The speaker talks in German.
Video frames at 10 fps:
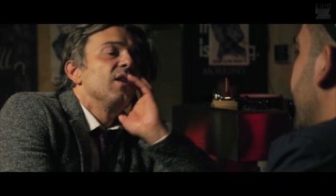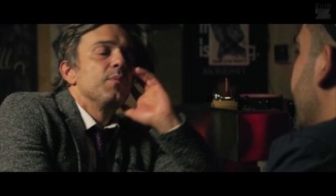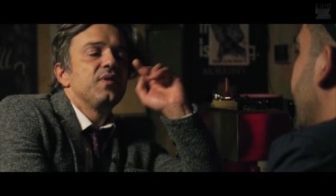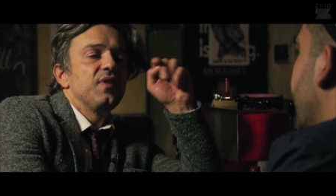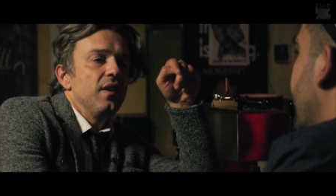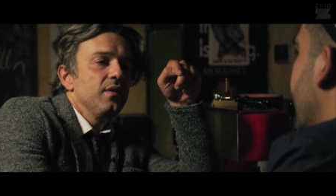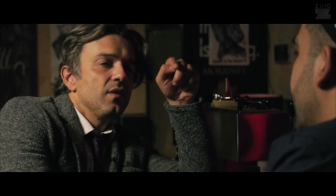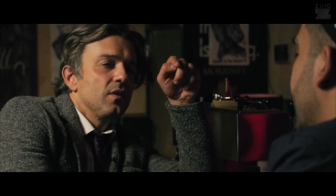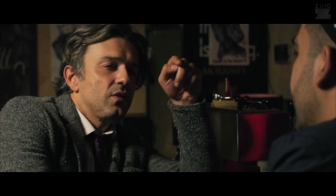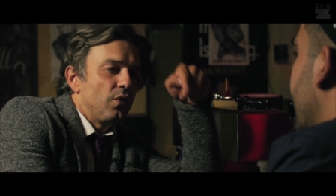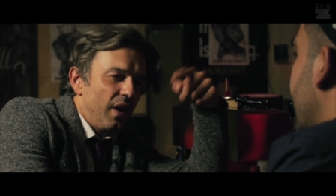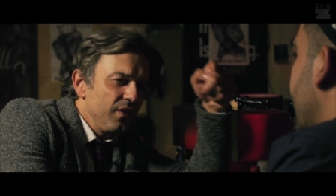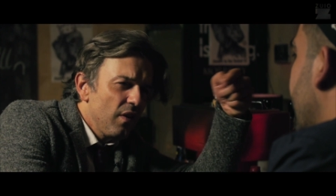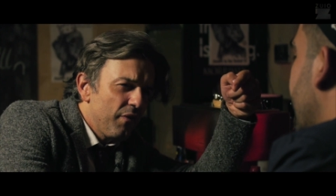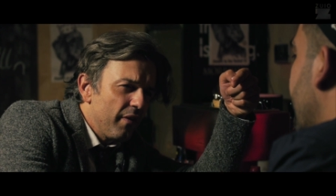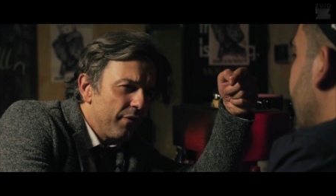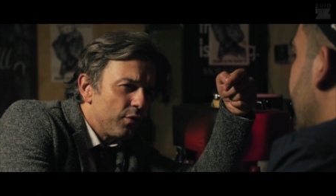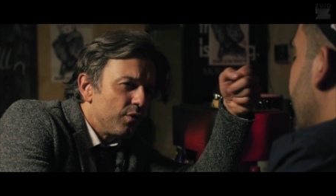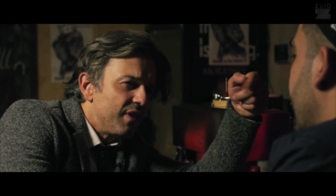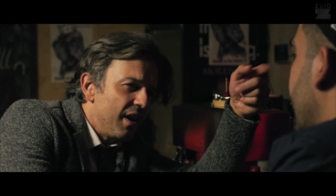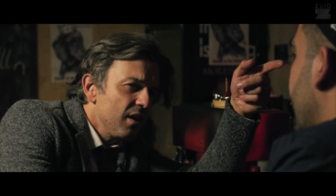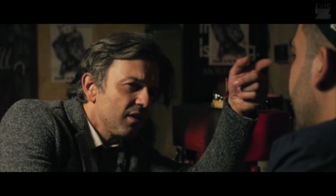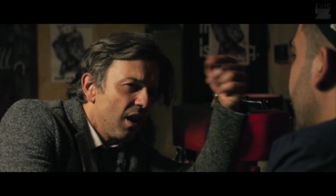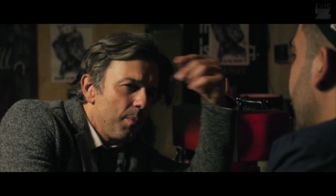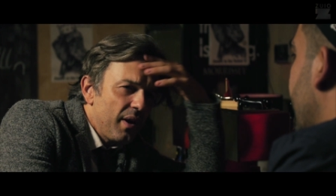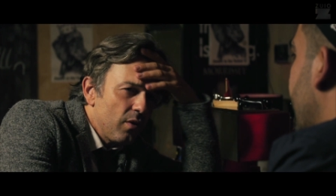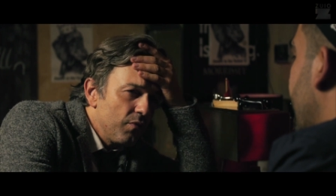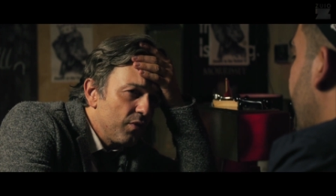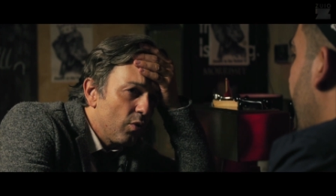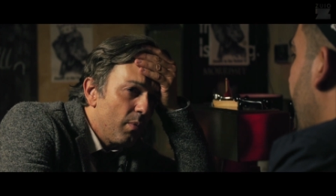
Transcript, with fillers: du bist dann zuerst nach Frankfurt und dann nach Gladbeck irgendwie